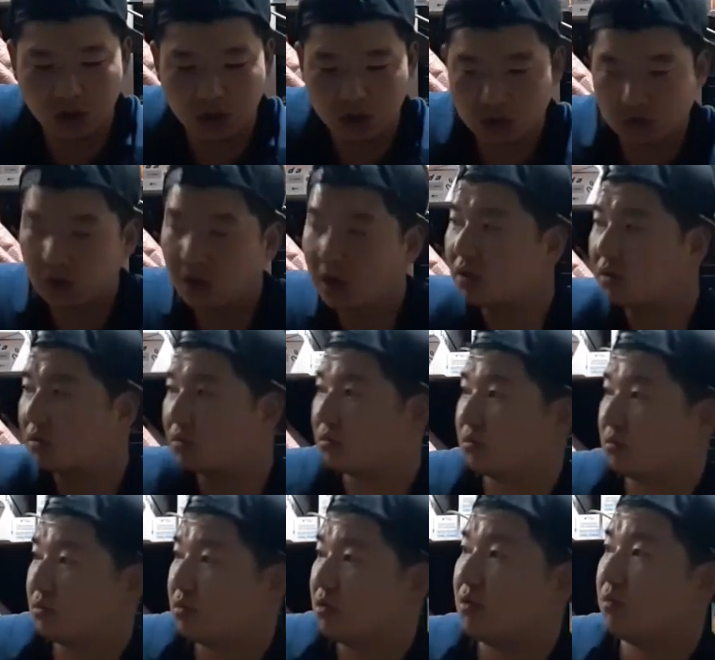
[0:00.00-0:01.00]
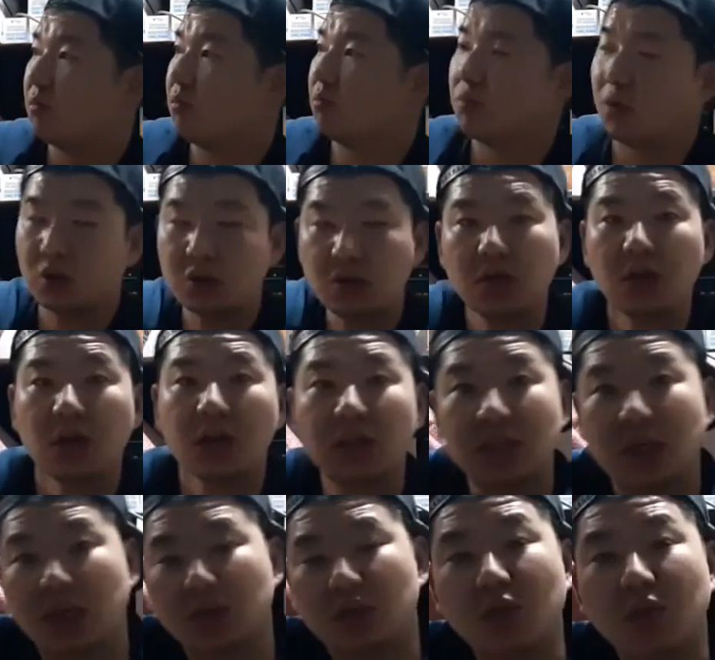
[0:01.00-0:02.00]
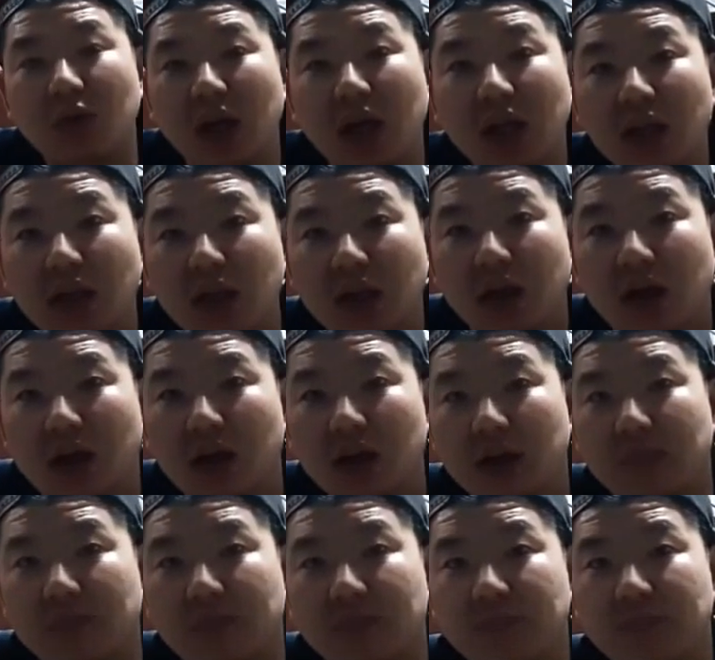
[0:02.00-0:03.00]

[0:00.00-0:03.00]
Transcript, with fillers: 그냥 멀쩡하게 작동을 하니까